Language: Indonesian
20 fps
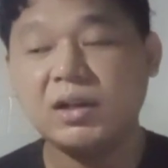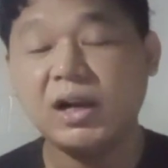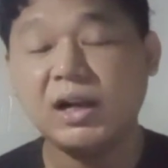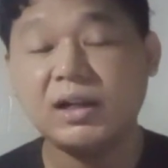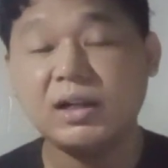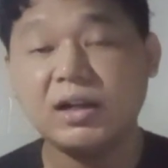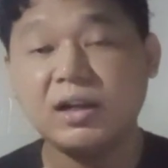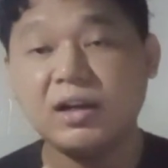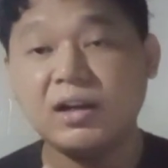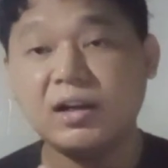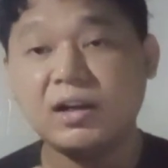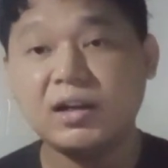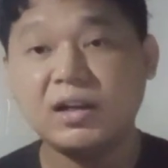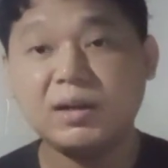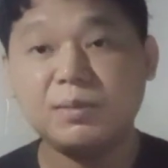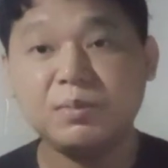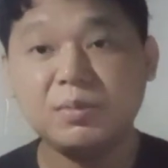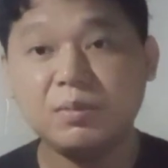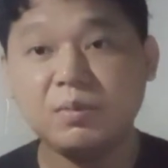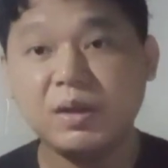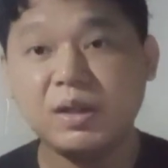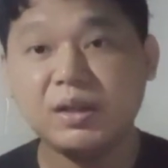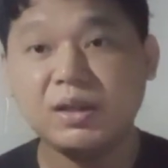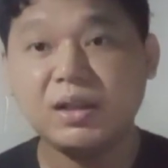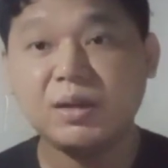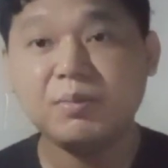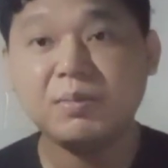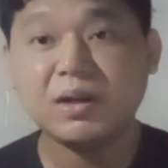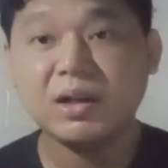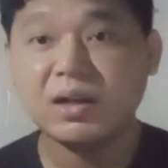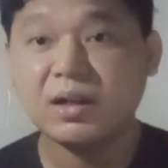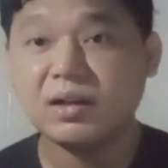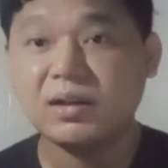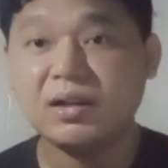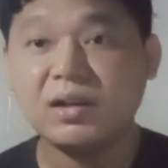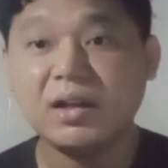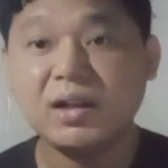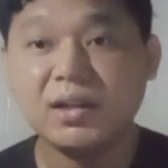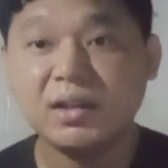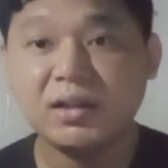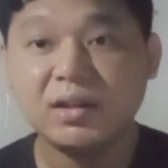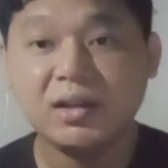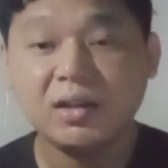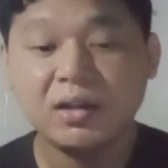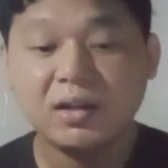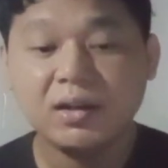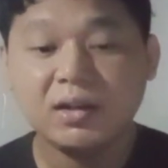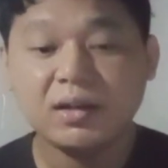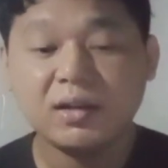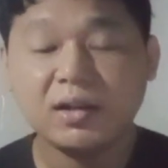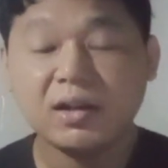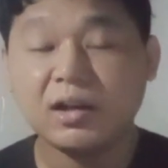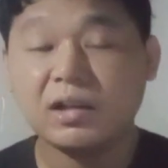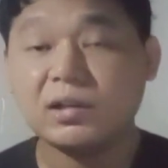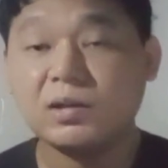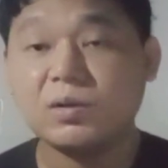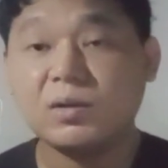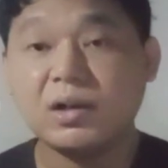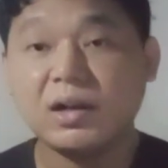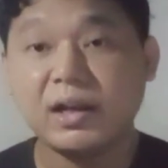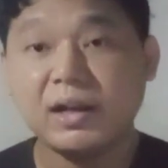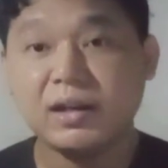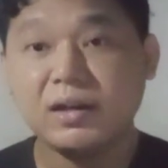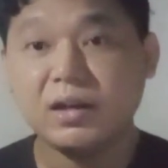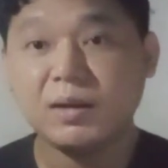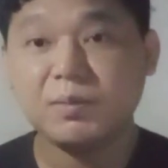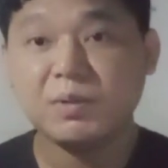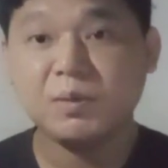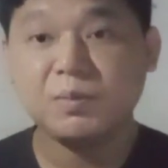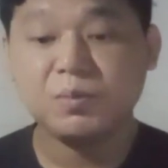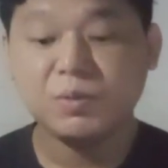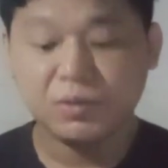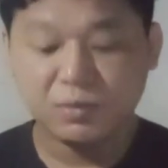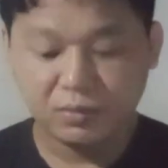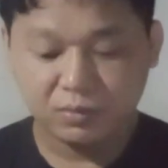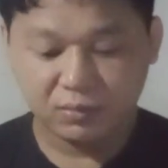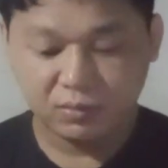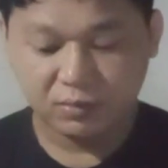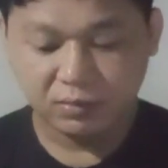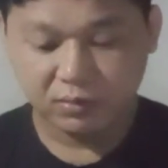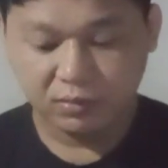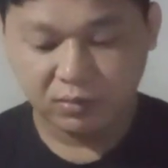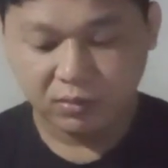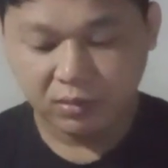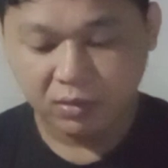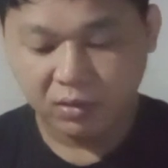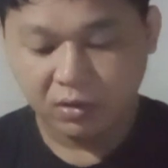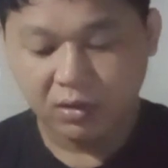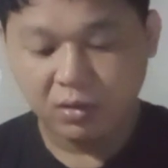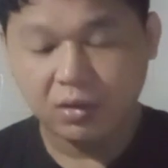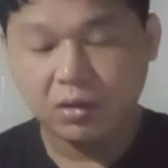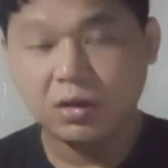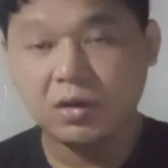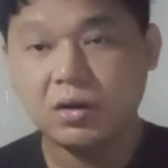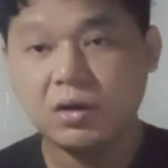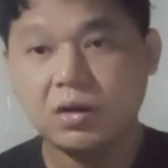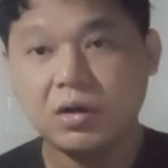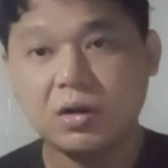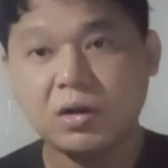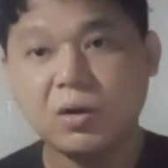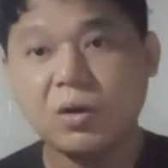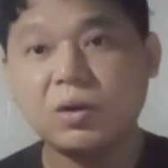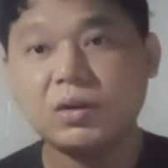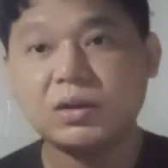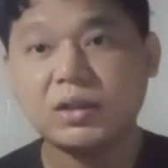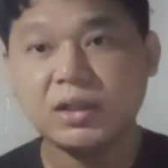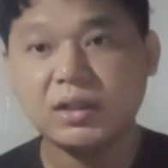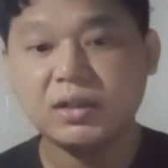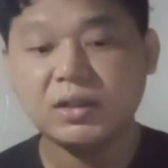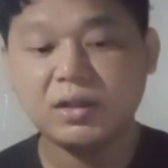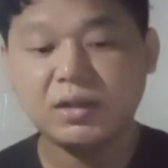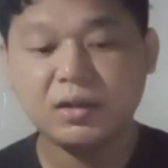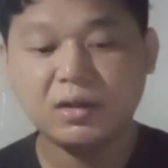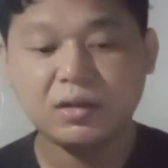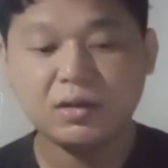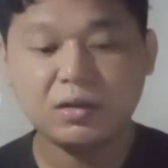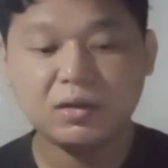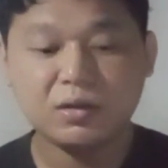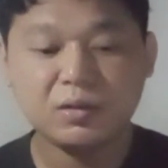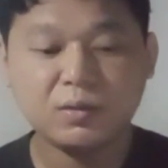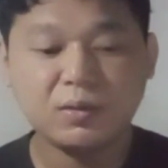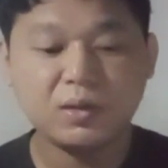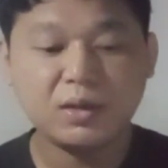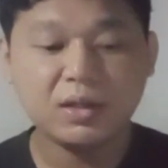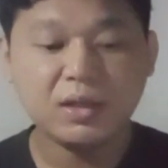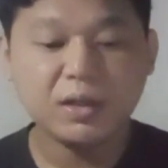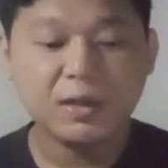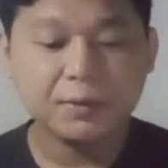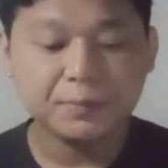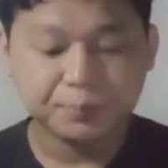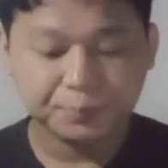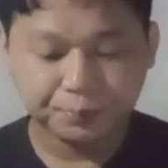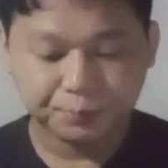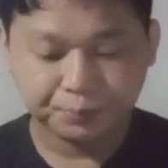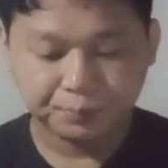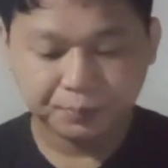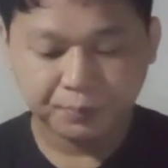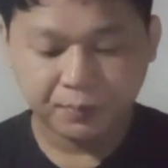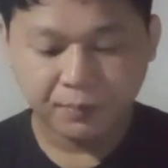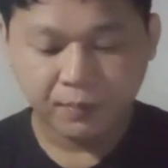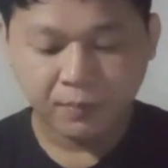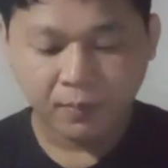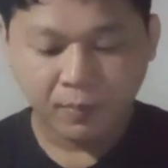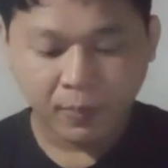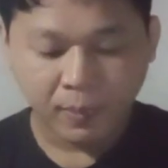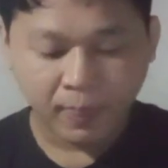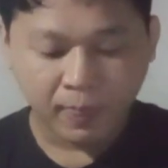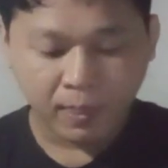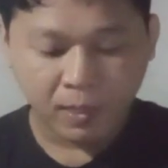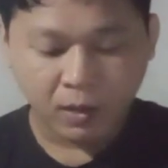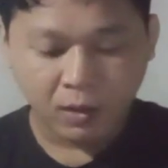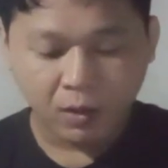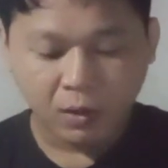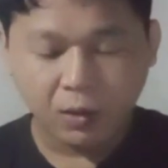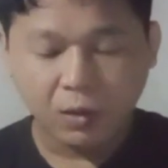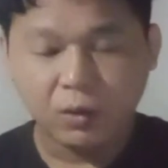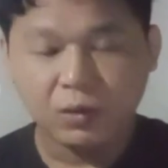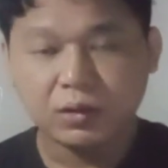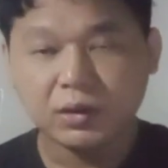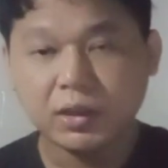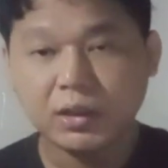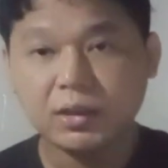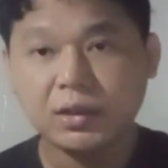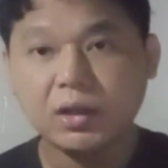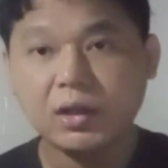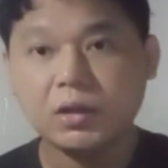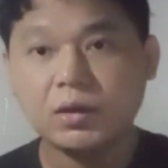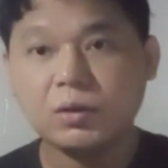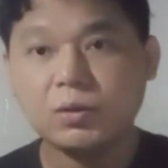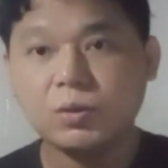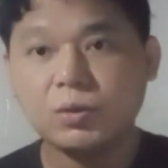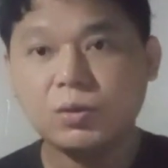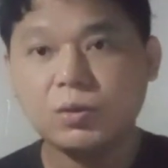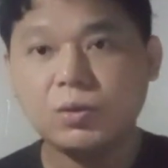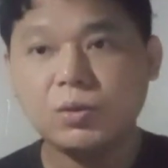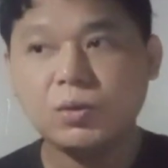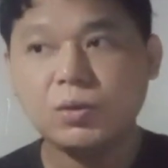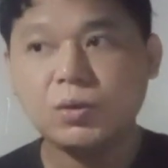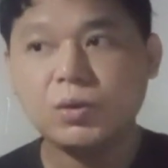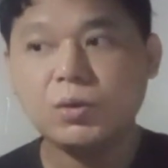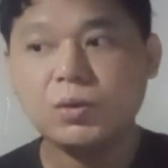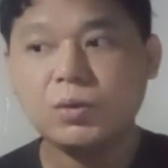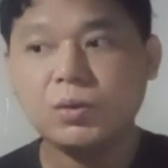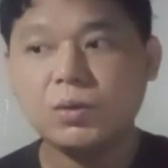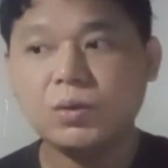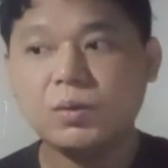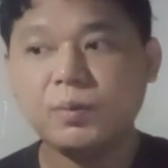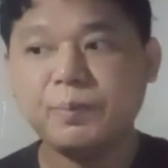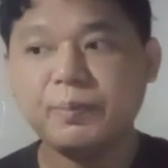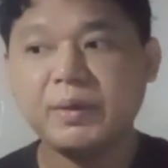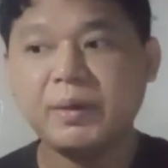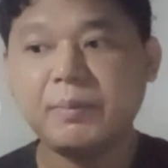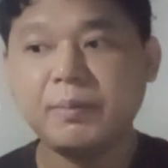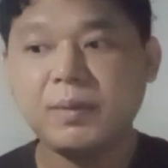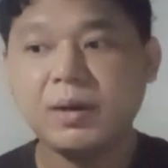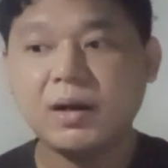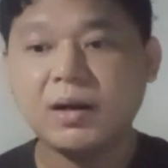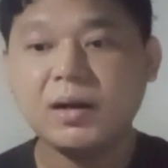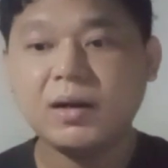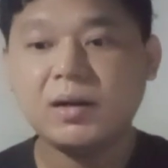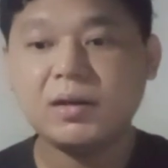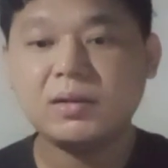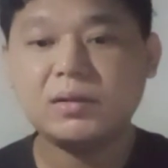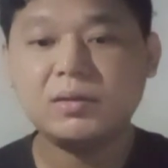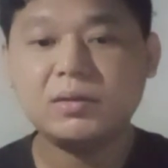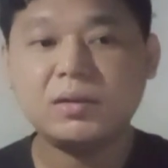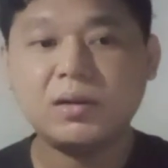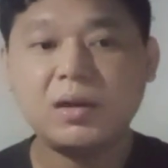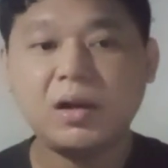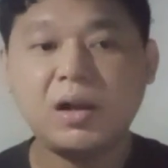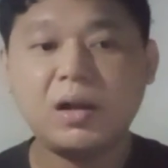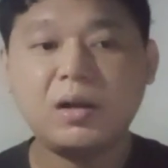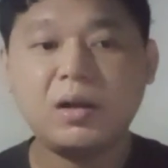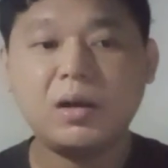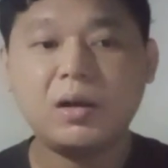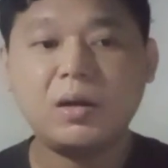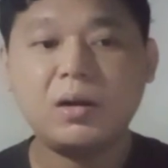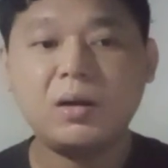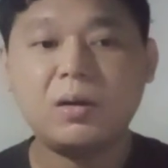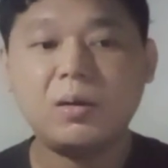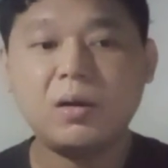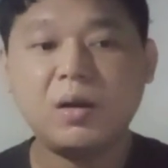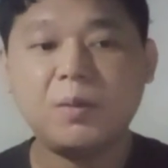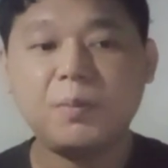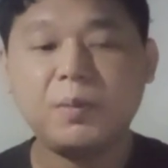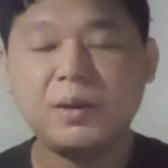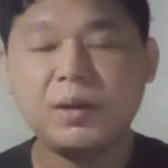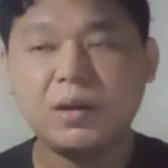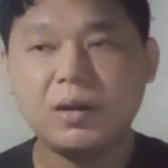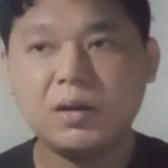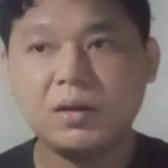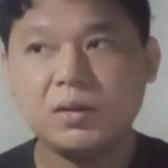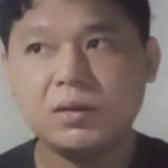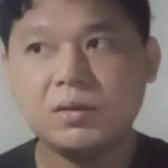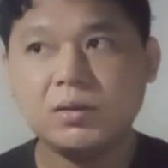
alangkah lebih baiknya menghargai kreator lain apapun uh, kontennya ya kecuali kontennya itu memang uh, apa ya